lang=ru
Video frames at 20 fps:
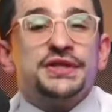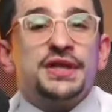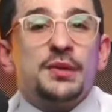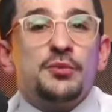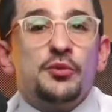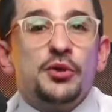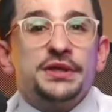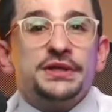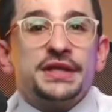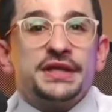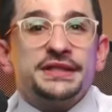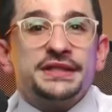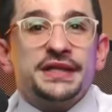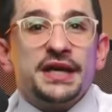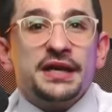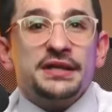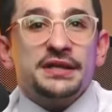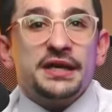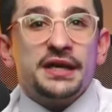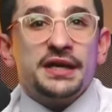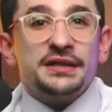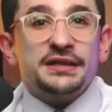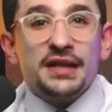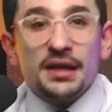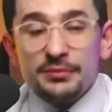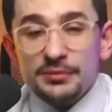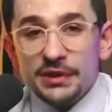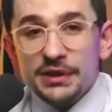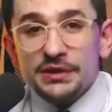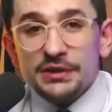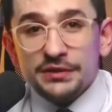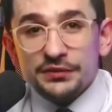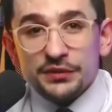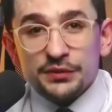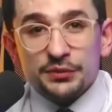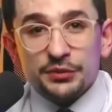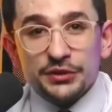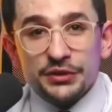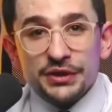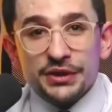домой, Татьяна добилась
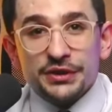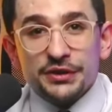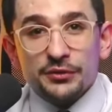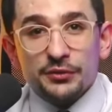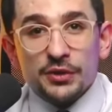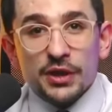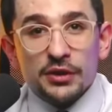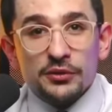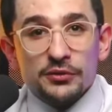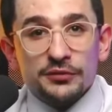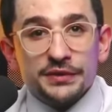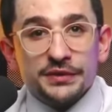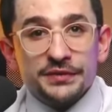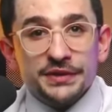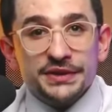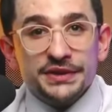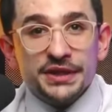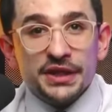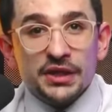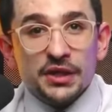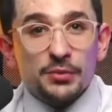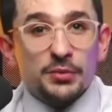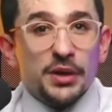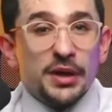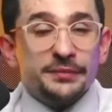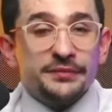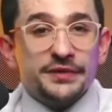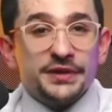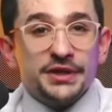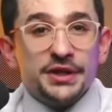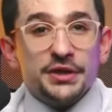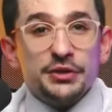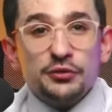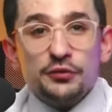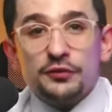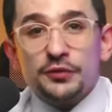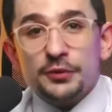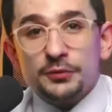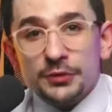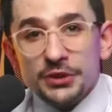возбуждения уголовного дела по
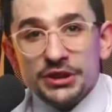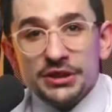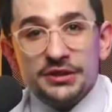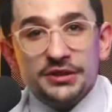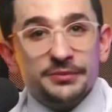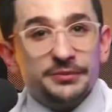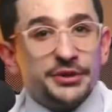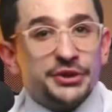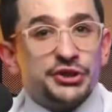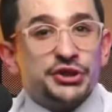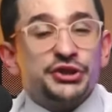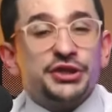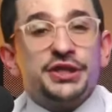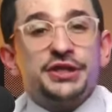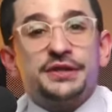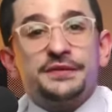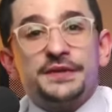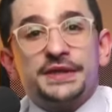обвинению в вымышленном причинении